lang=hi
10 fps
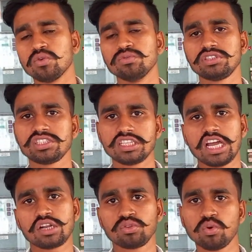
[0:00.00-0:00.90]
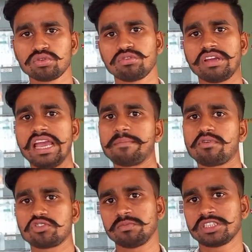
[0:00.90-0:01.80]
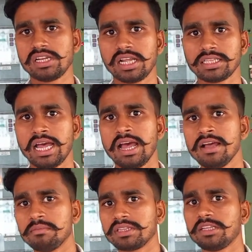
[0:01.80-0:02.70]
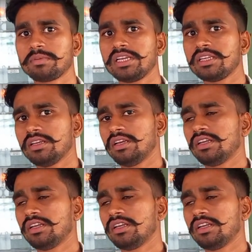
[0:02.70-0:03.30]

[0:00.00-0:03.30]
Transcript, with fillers: उनतीस हज़ार दो सौ के अप्रॉक्स में चल जाता है मतलब कि